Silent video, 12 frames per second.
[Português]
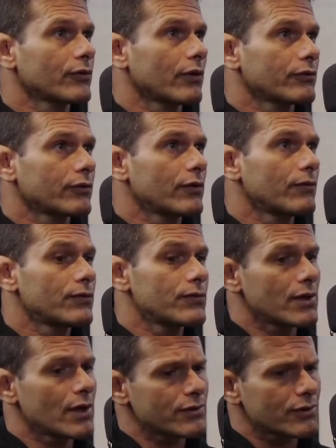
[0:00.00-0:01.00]
nossas
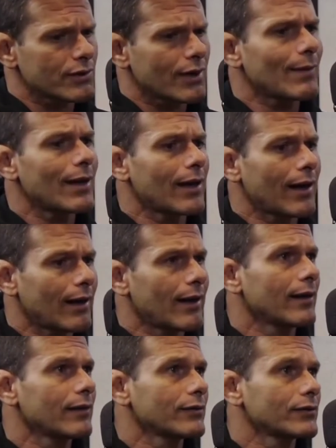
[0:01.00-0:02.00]
deficiências, trabalhar
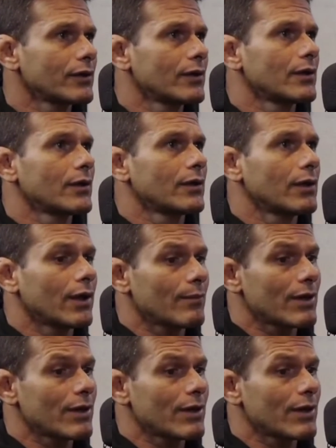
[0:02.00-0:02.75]
elas, né?